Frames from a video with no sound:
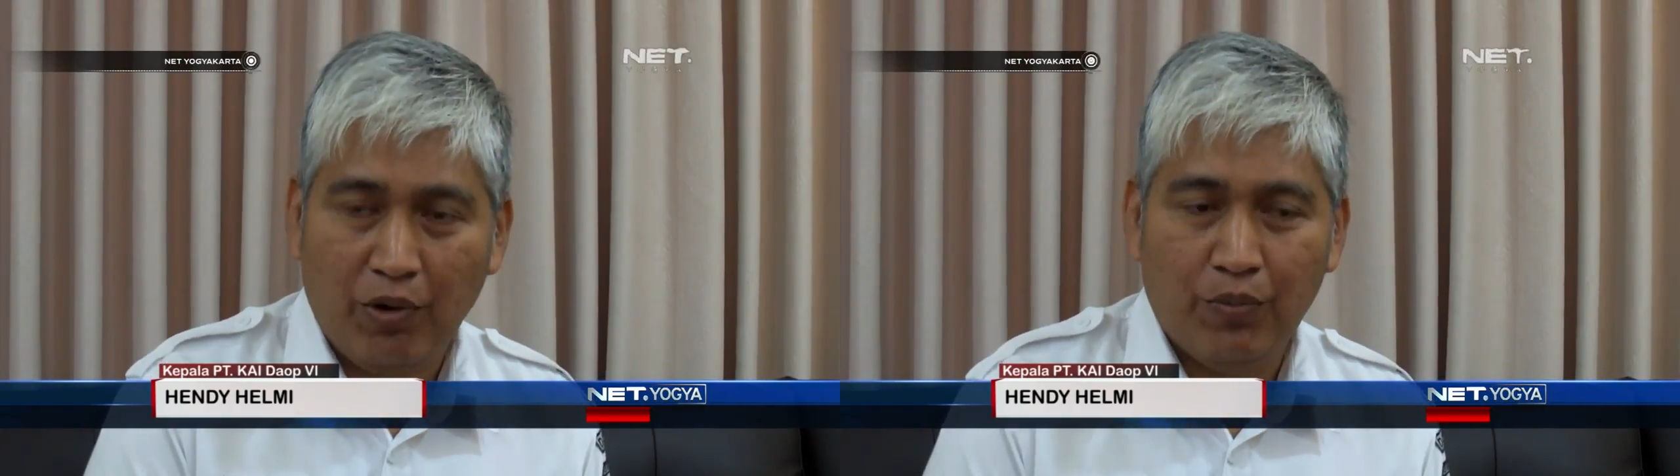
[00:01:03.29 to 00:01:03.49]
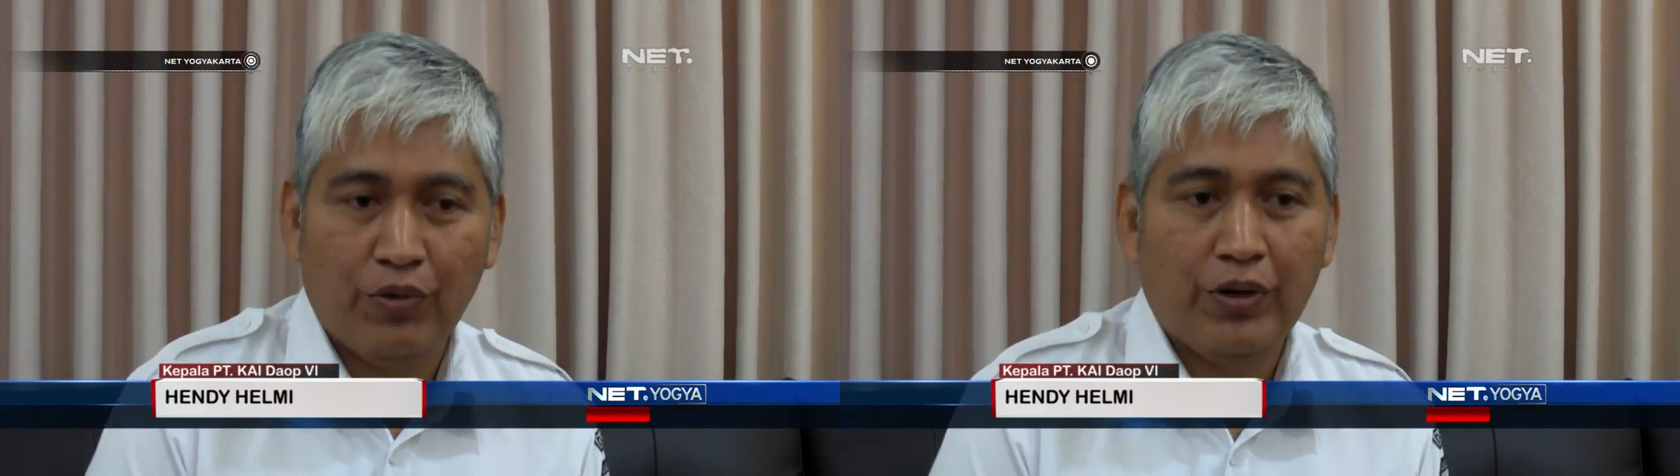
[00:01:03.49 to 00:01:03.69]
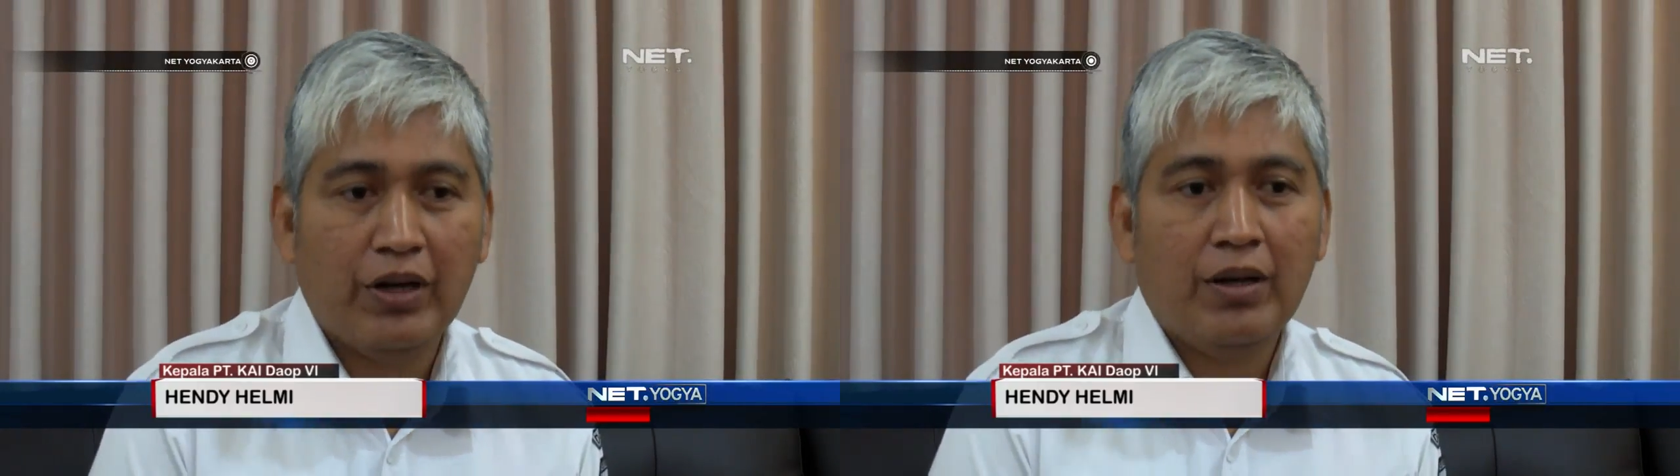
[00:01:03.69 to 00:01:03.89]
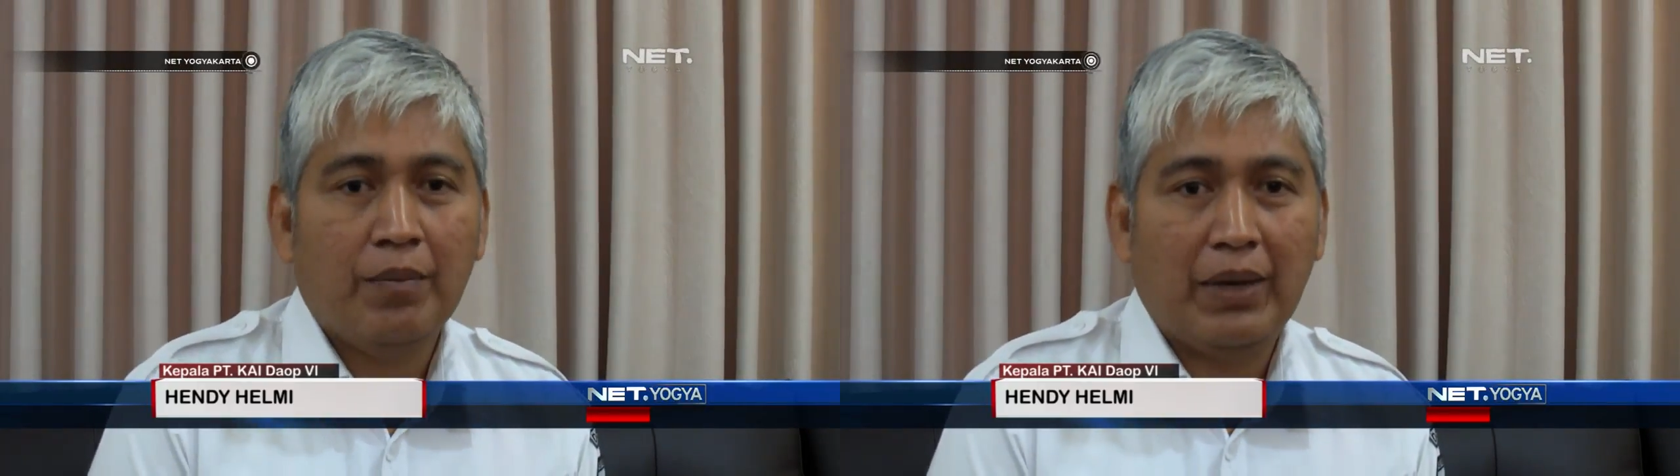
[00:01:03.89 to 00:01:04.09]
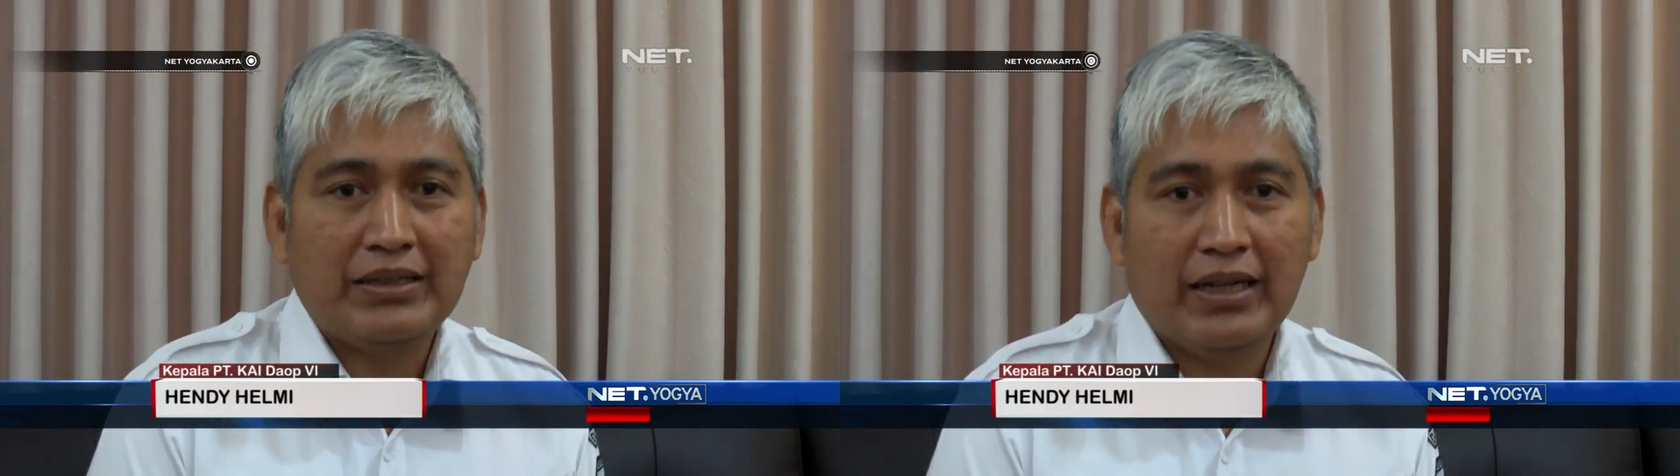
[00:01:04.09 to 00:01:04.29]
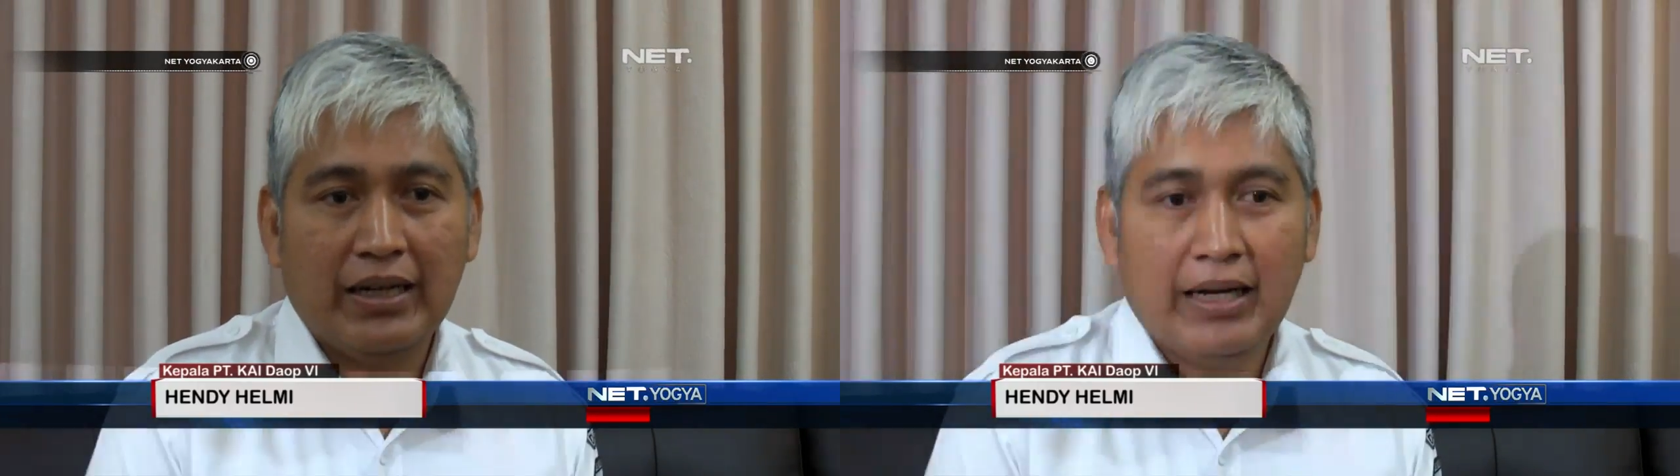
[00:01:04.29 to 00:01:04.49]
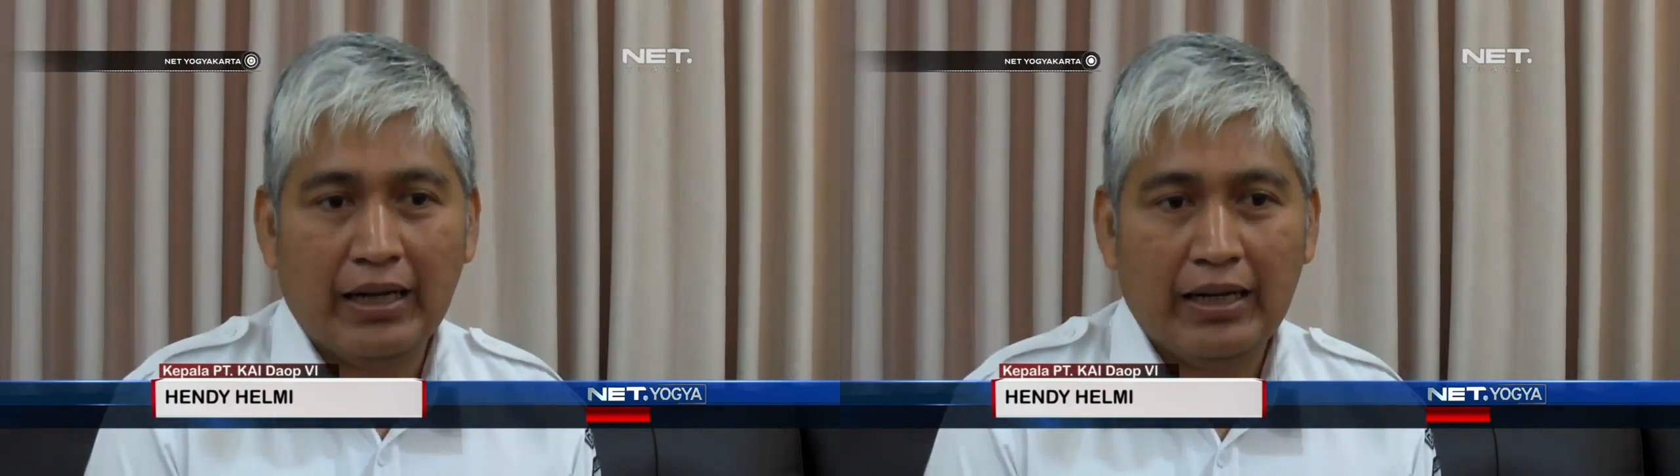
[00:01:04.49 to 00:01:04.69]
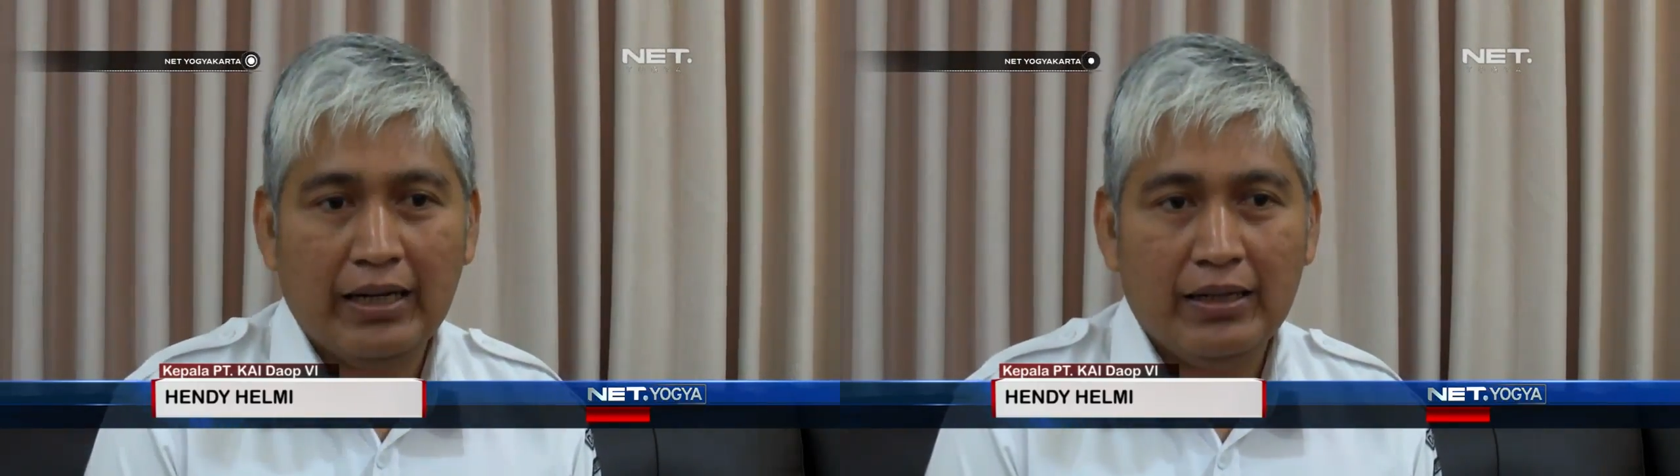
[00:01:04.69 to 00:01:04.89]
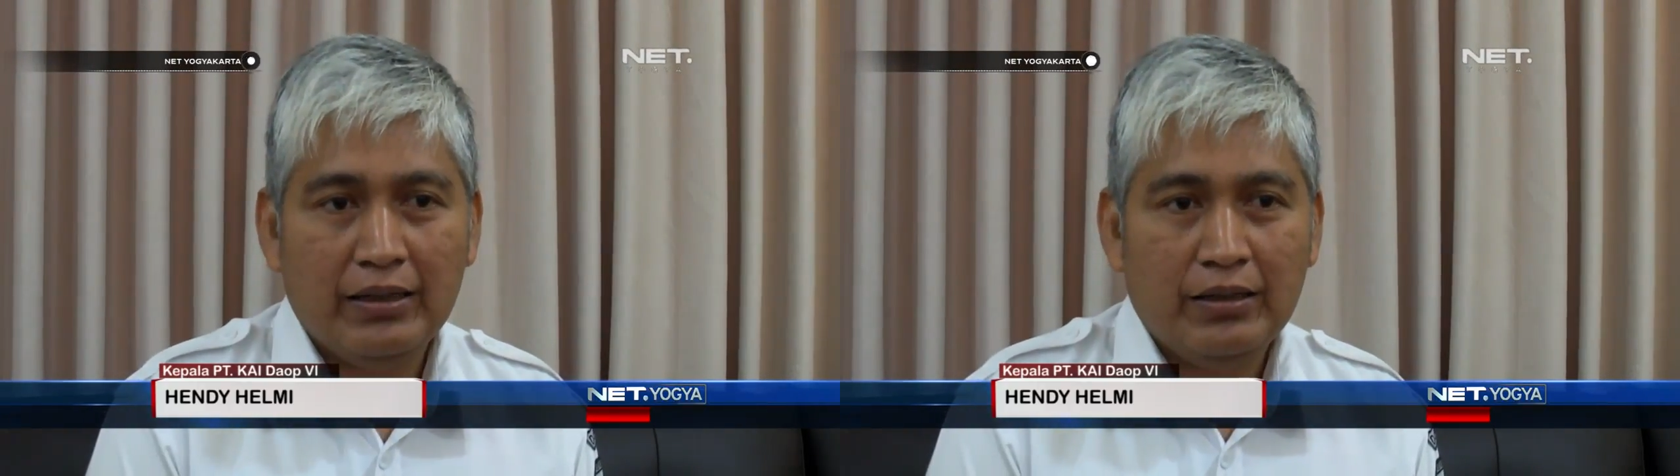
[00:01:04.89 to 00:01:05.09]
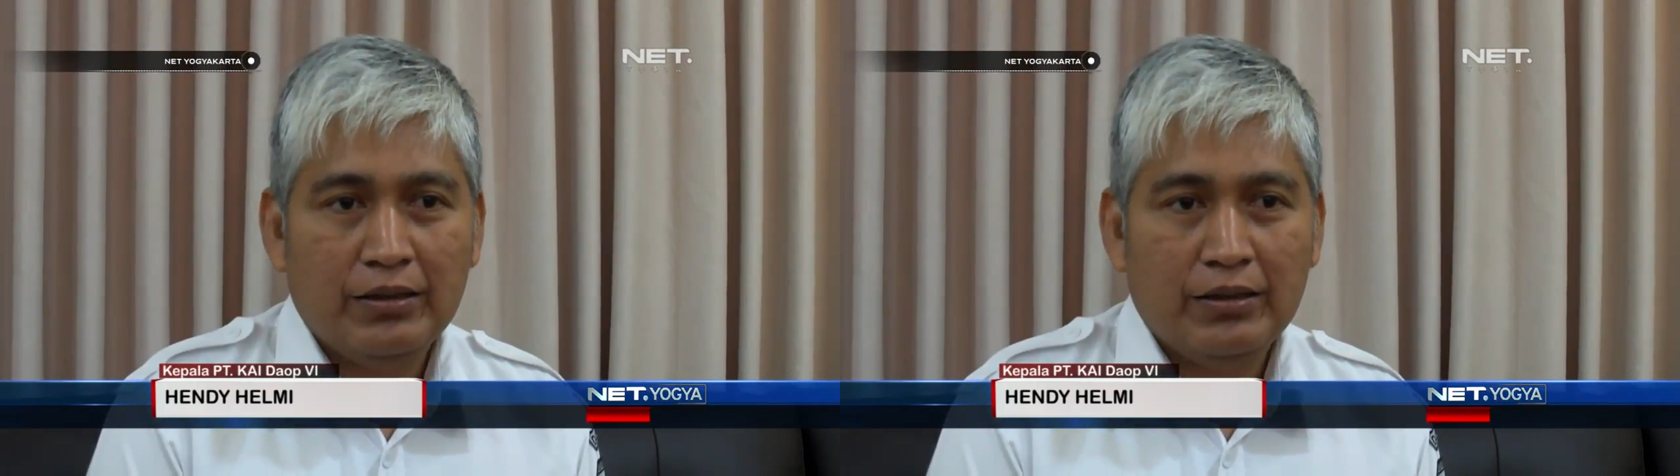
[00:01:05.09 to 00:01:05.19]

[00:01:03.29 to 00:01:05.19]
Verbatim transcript: maupun mancanegara,